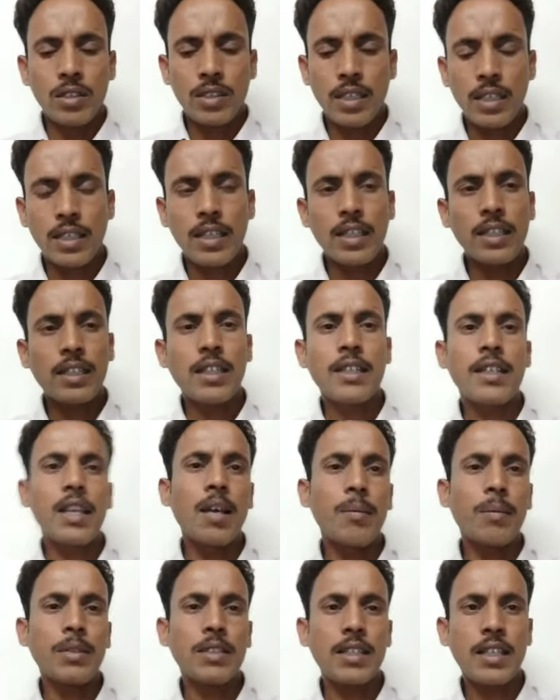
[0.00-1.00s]
सरकार का
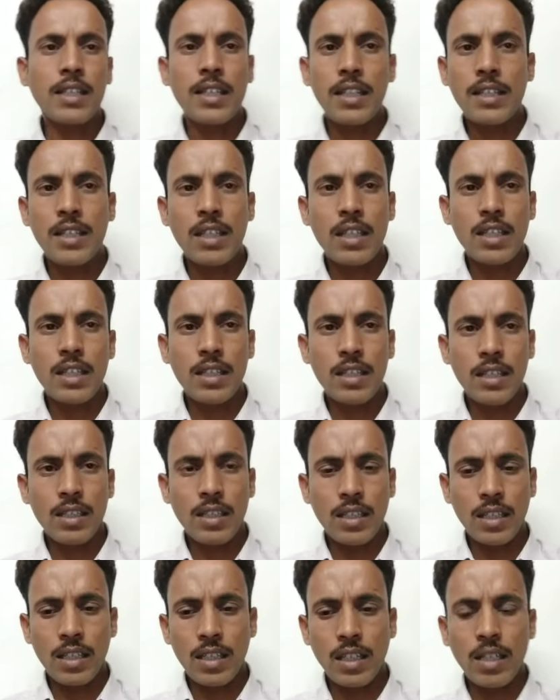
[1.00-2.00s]
क्या मत रहता है ये
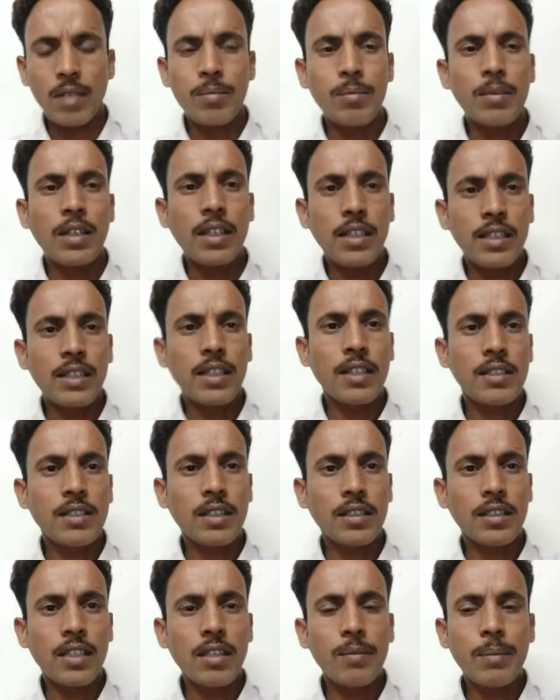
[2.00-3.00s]
हम नहीं कह
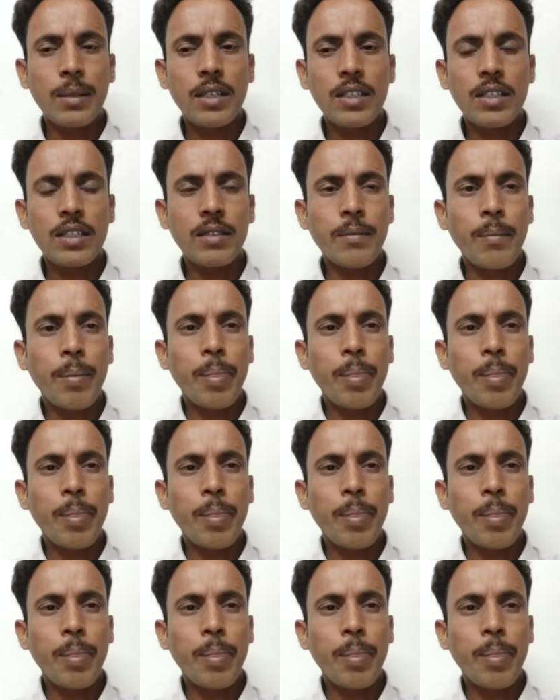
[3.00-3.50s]
सकते बट